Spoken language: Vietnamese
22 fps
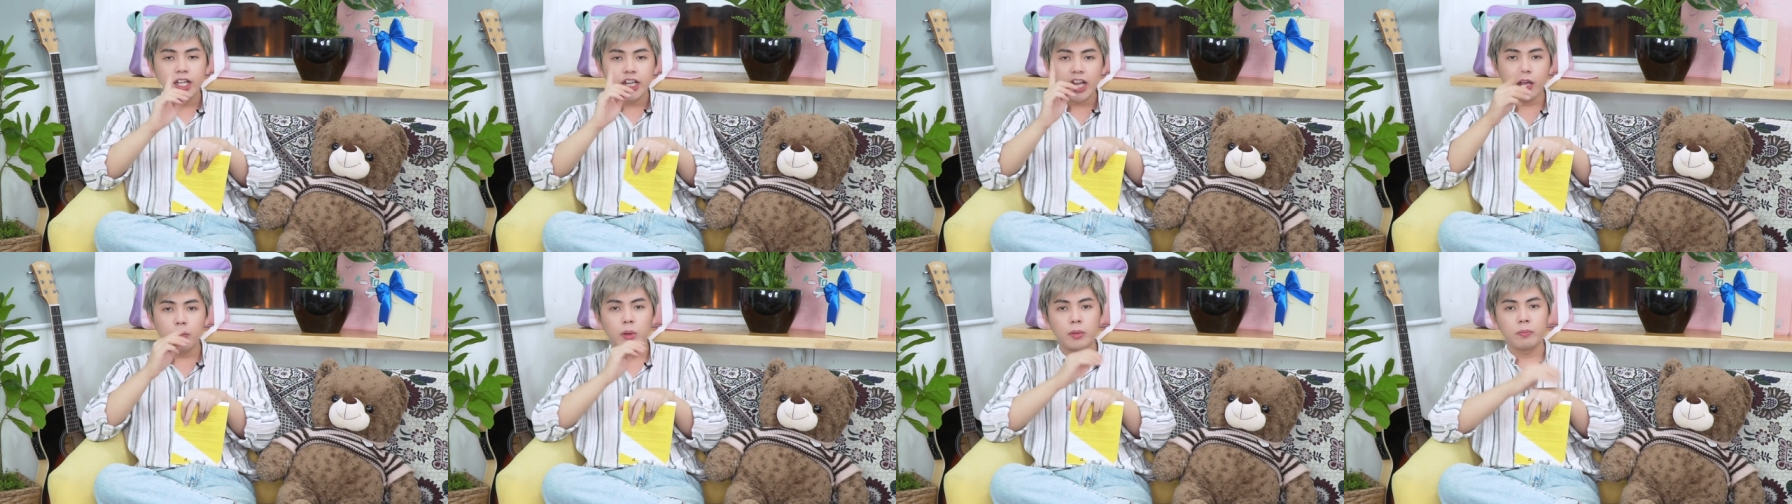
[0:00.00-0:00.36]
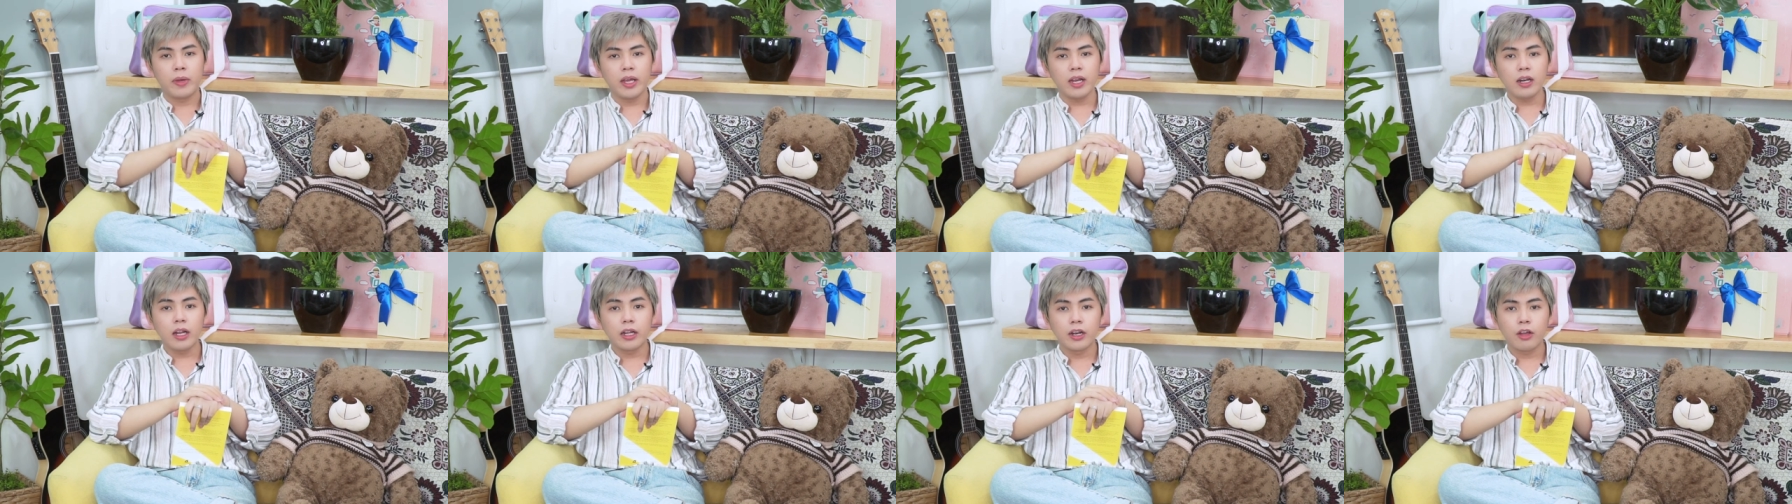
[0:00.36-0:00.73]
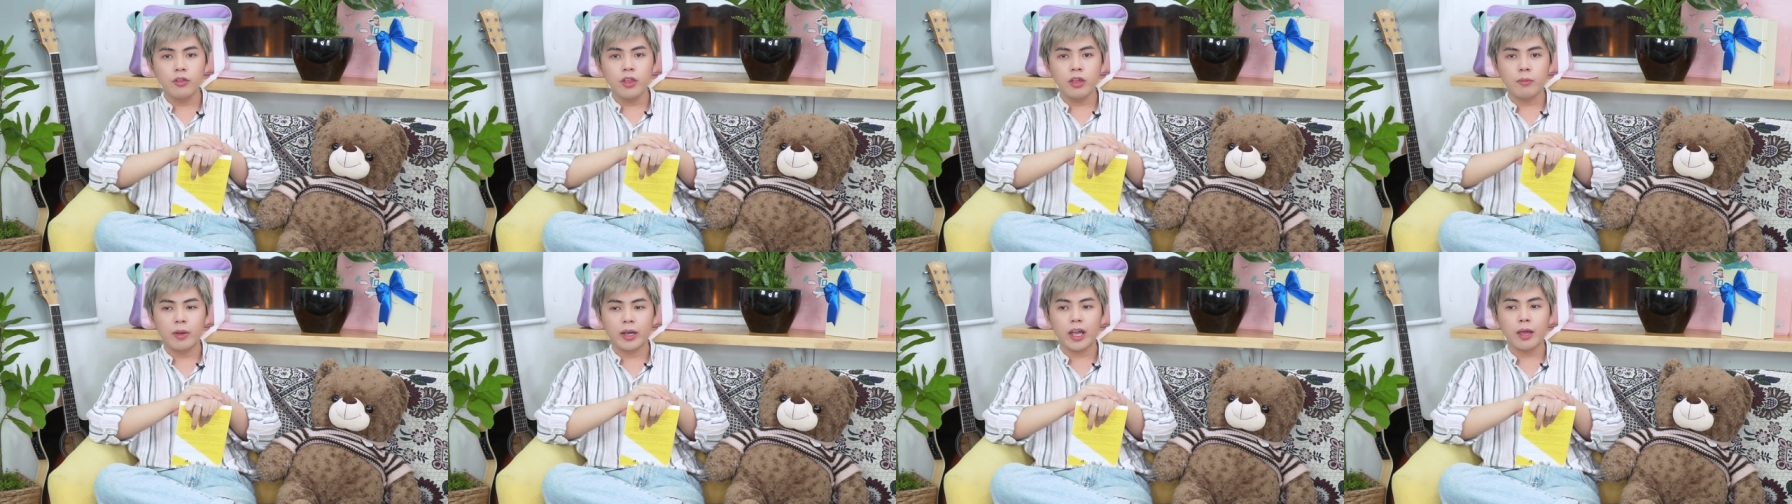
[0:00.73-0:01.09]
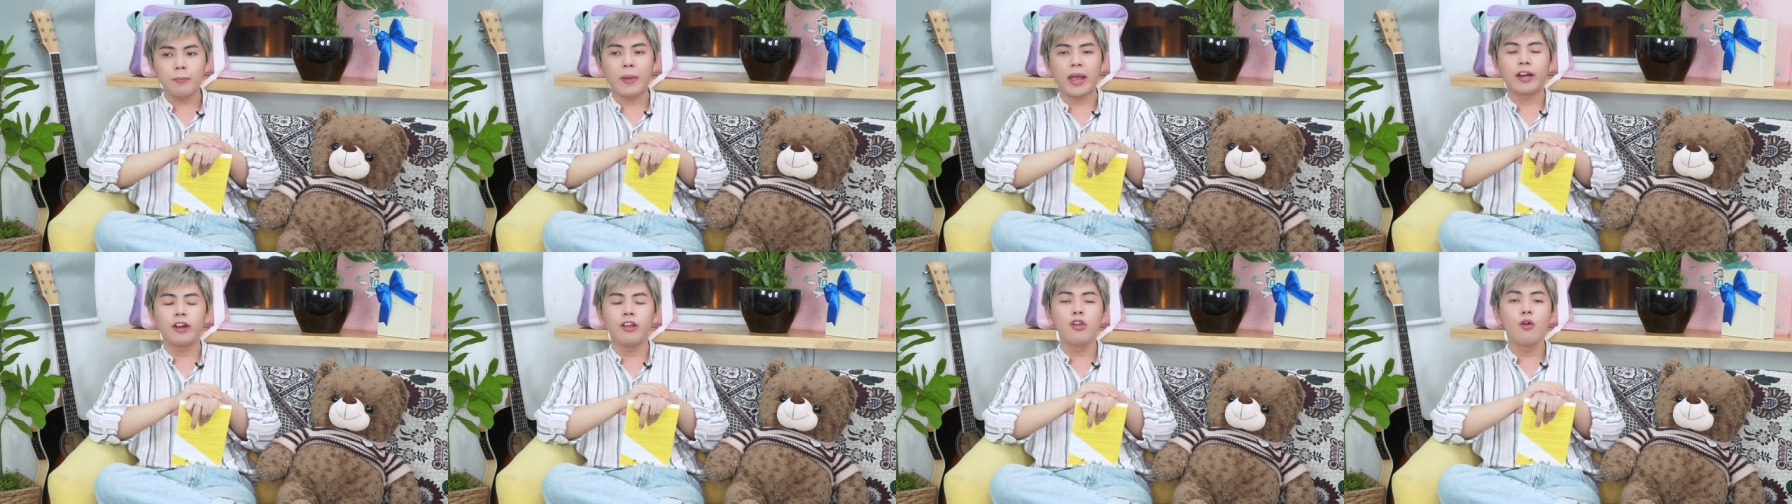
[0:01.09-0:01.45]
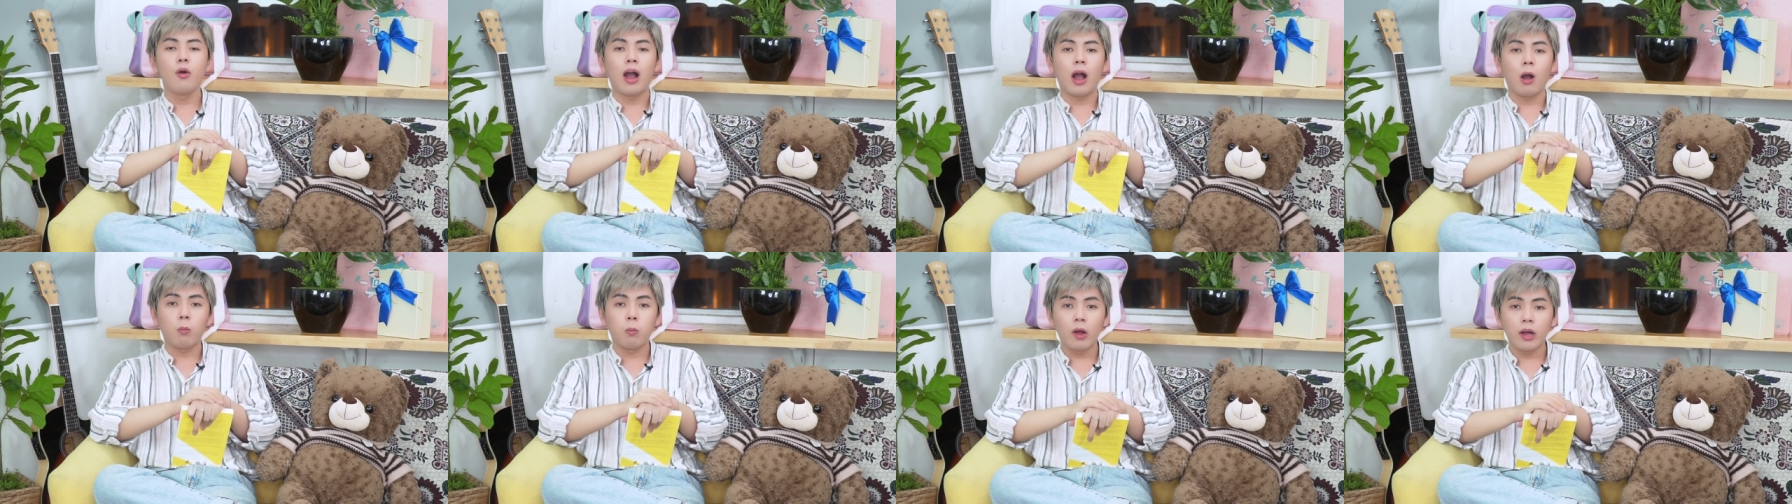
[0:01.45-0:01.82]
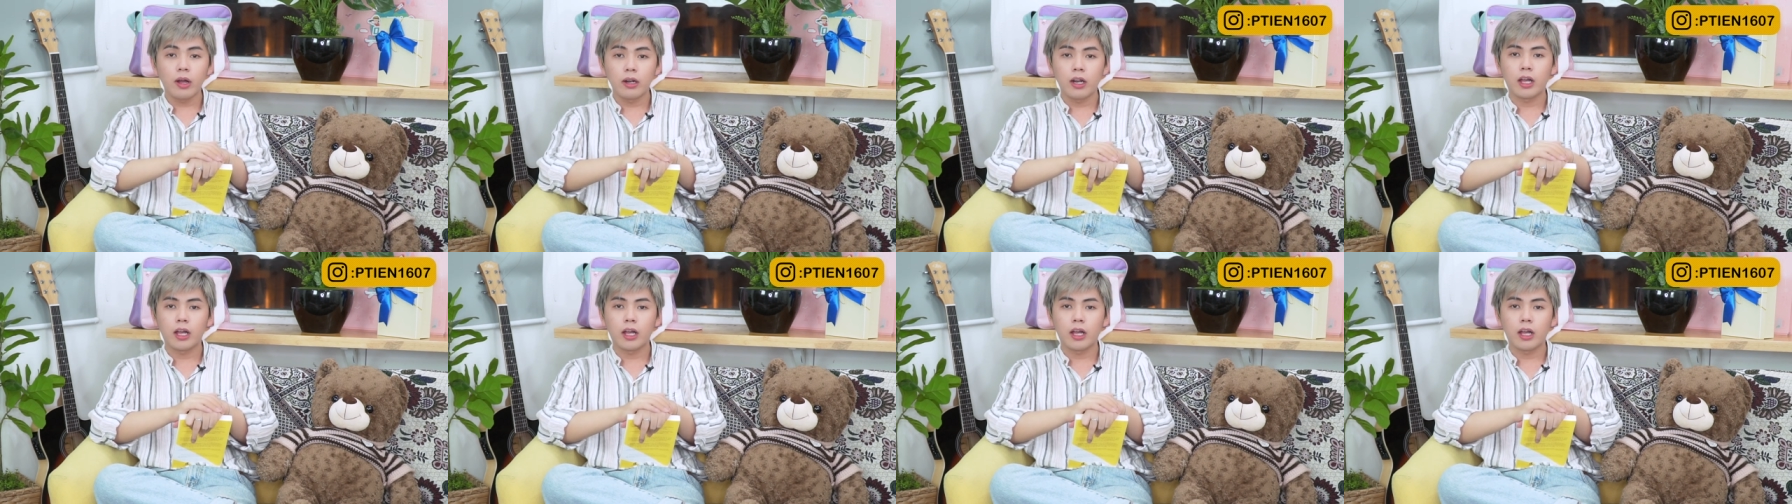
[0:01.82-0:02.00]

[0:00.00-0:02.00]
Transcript: Theo mình biết là nếu như mà các bạn đi du học á,